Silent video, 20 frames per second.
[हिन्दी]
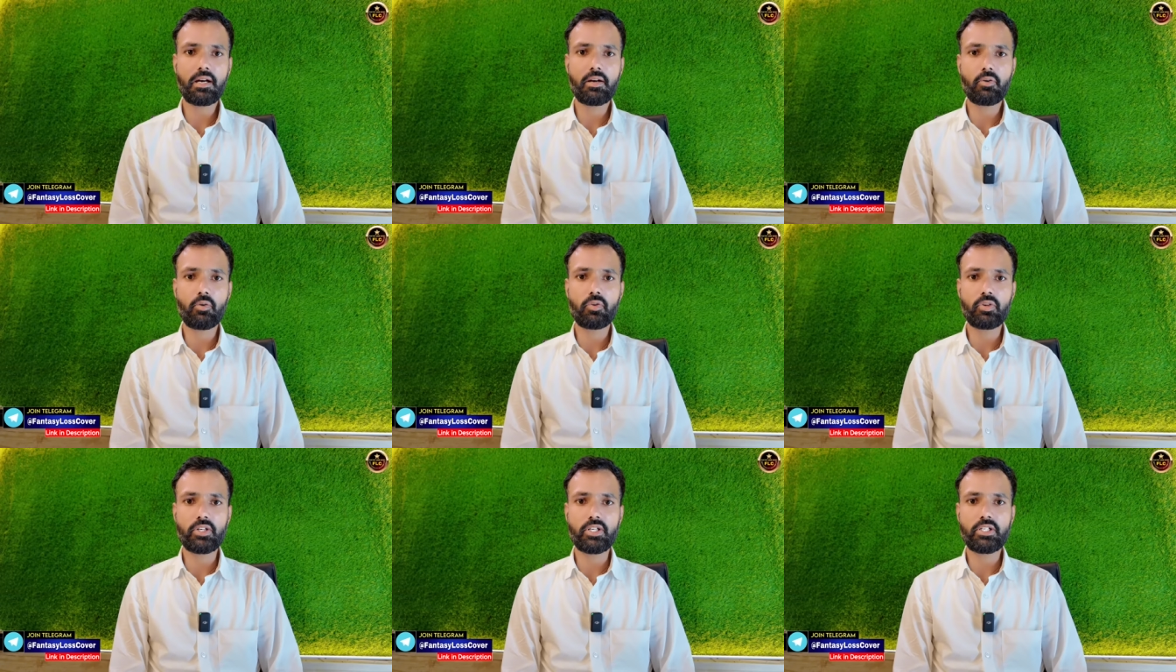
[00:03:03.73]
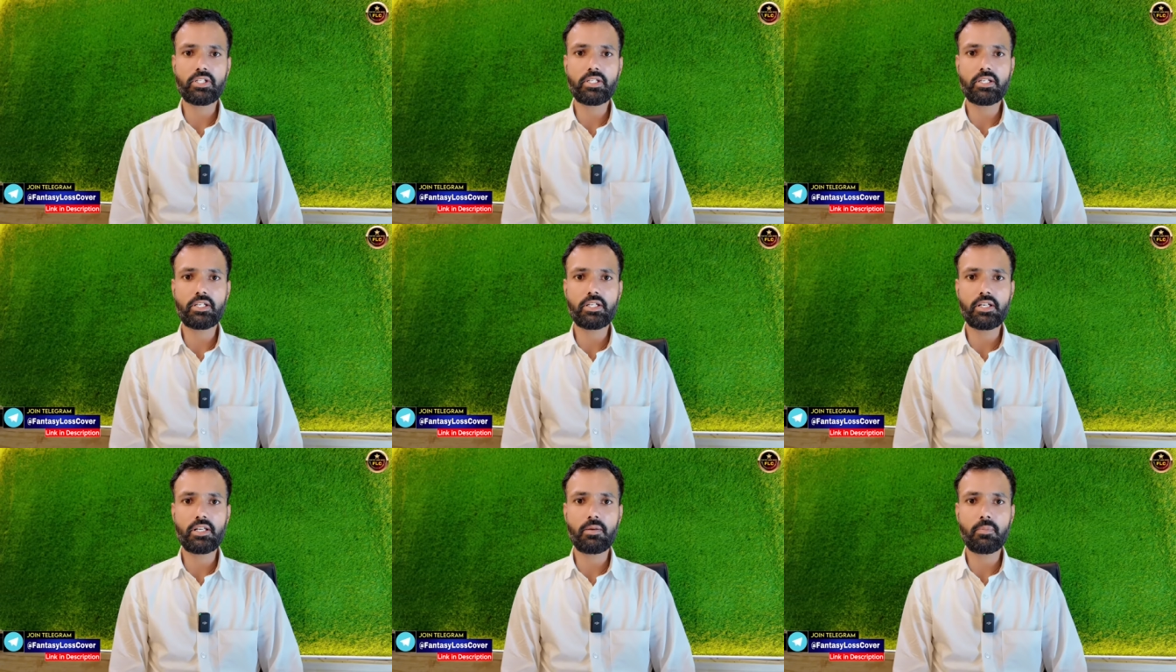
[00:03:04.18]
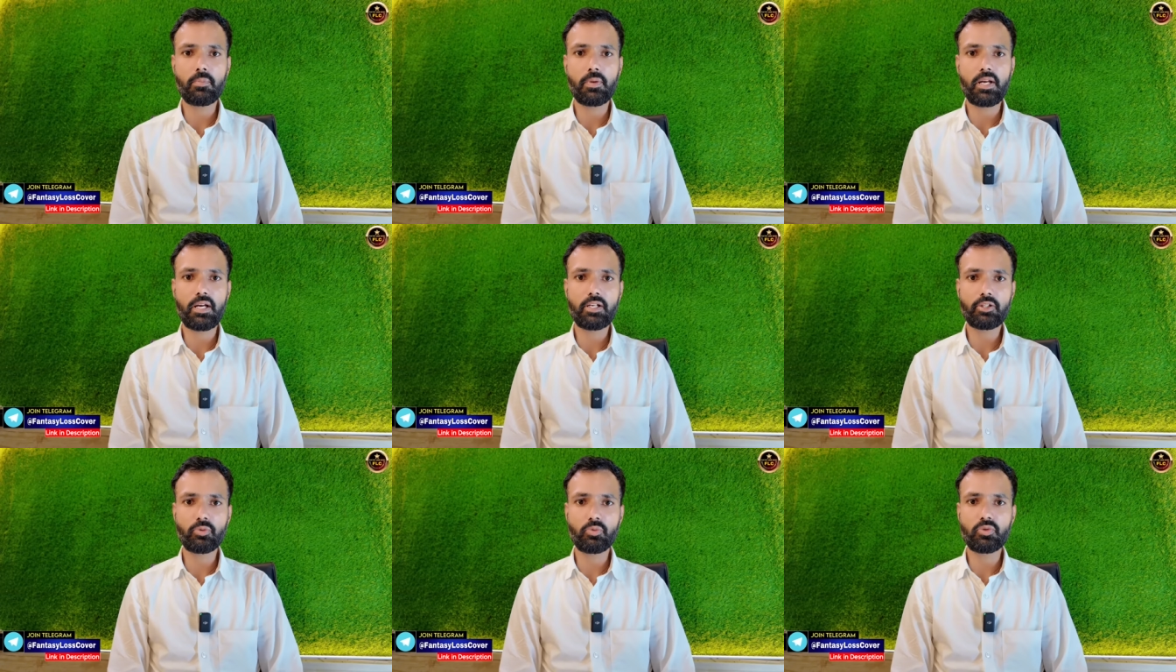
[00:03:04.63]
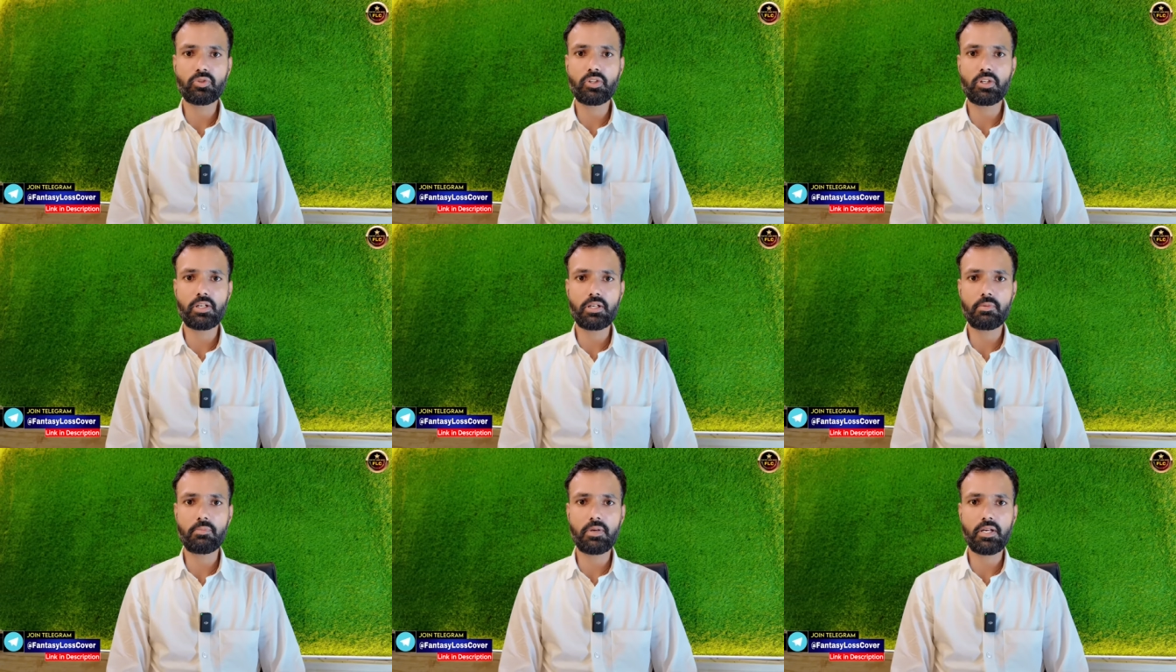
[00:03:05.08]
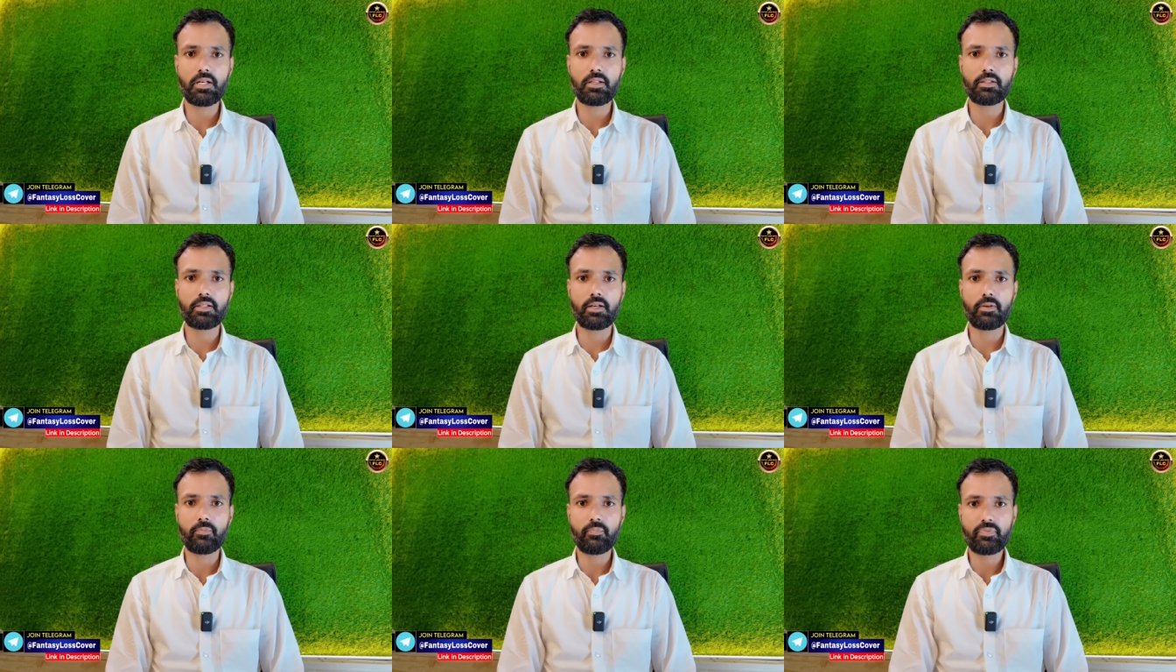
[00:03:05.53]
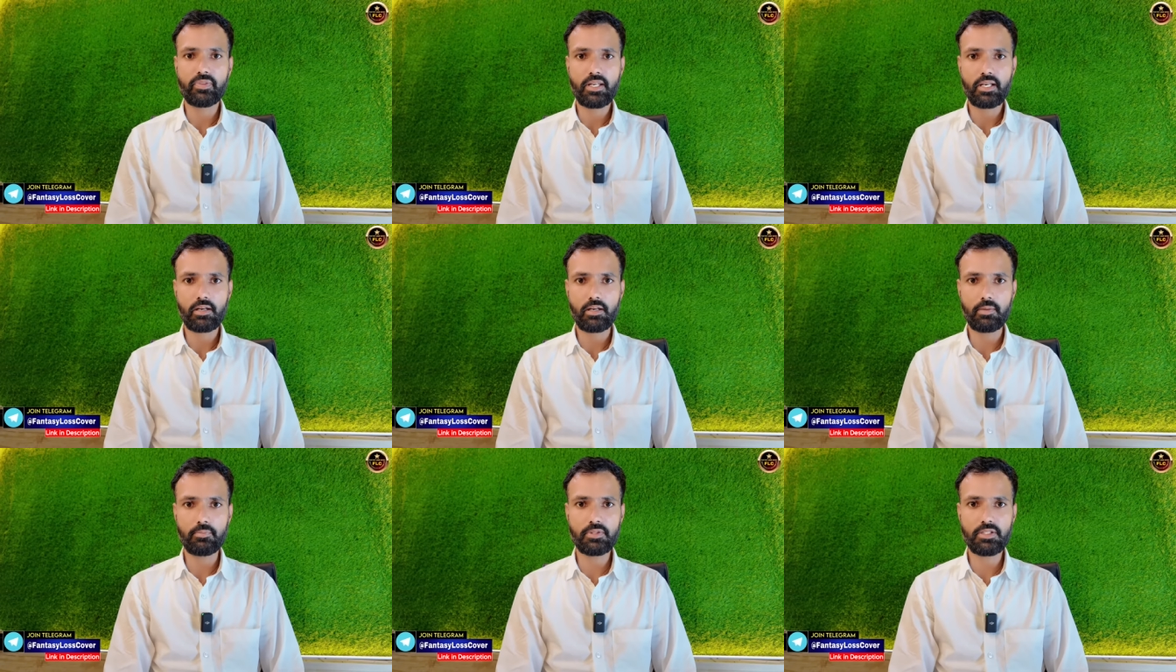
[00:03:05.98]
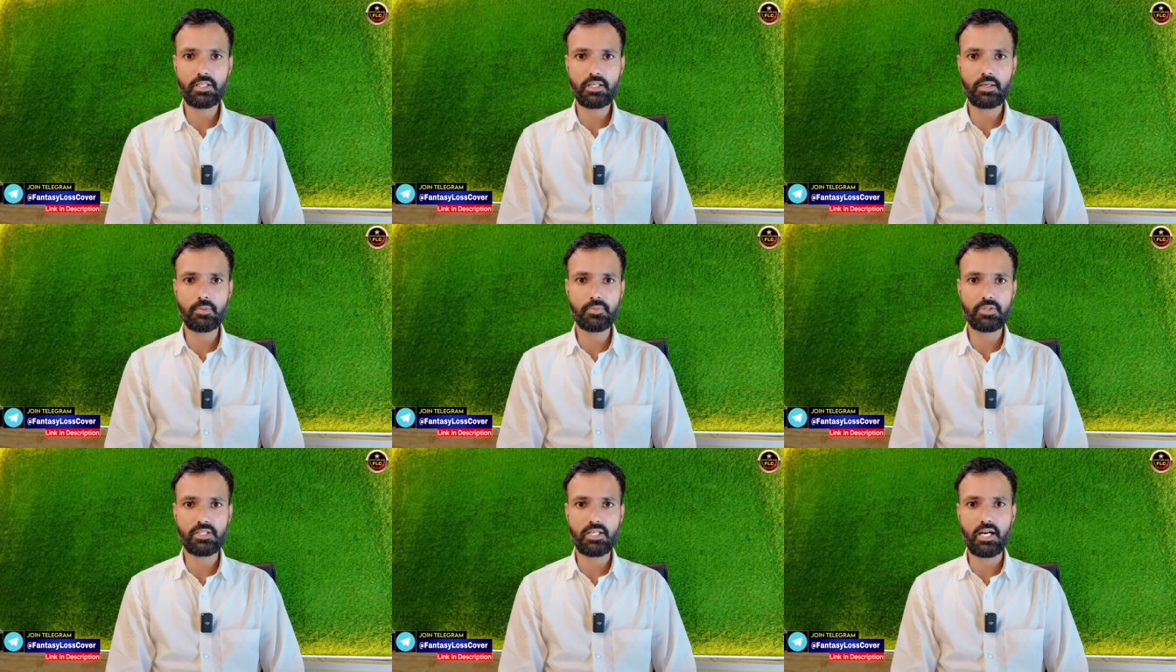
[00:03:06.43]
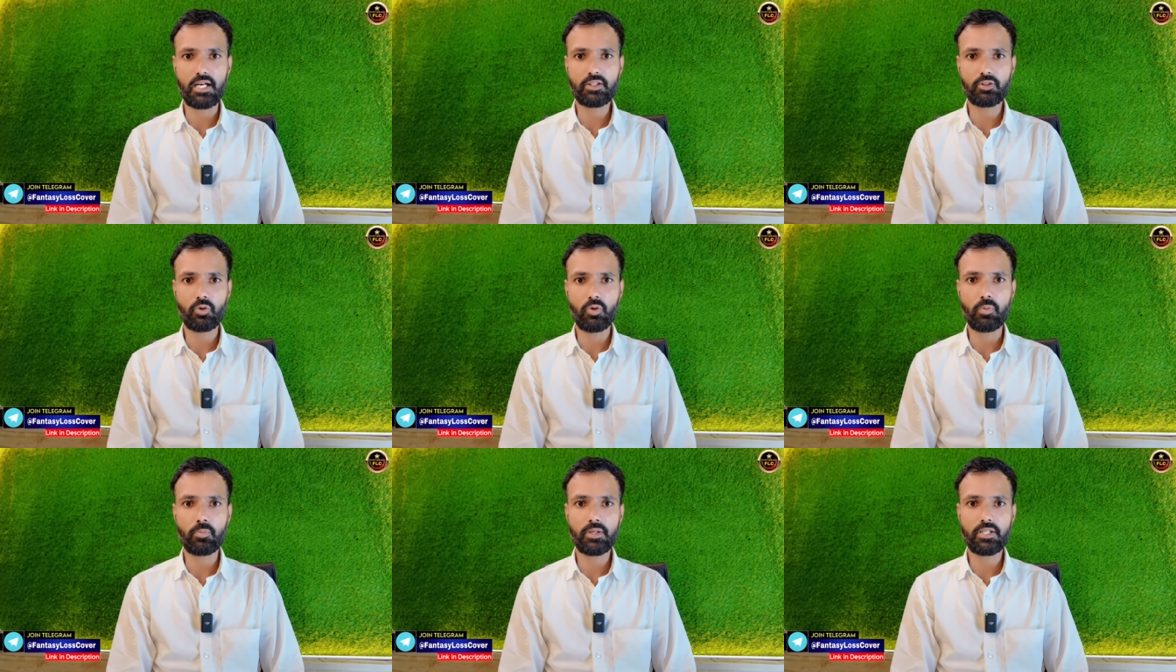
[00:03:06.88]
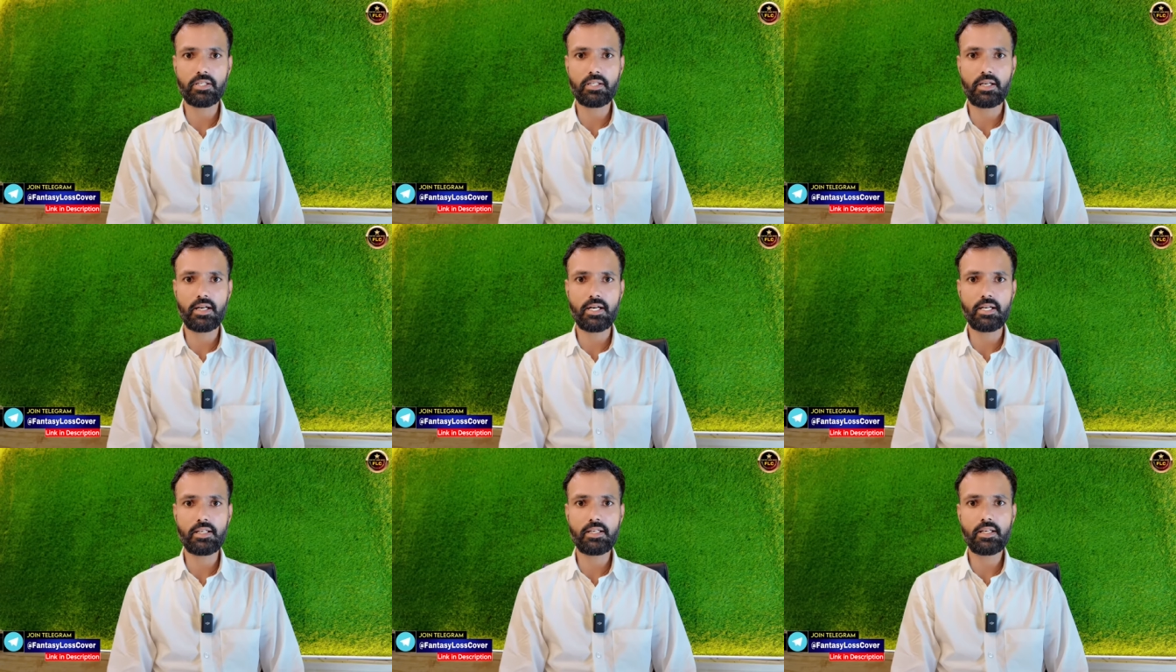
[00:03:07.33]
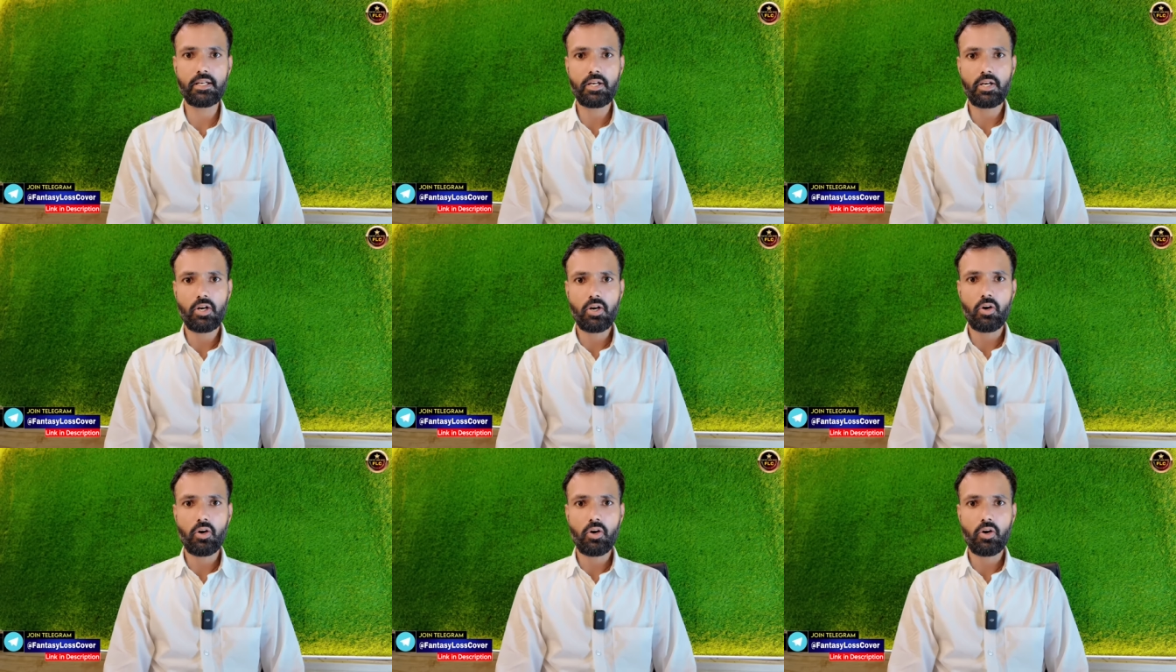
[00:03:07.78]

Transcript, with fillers: मेगा कॉन्टेस्ट की टीम बनाएं तो उस टीम के अंदर कम से कम सात कॉमन खिलाड़ी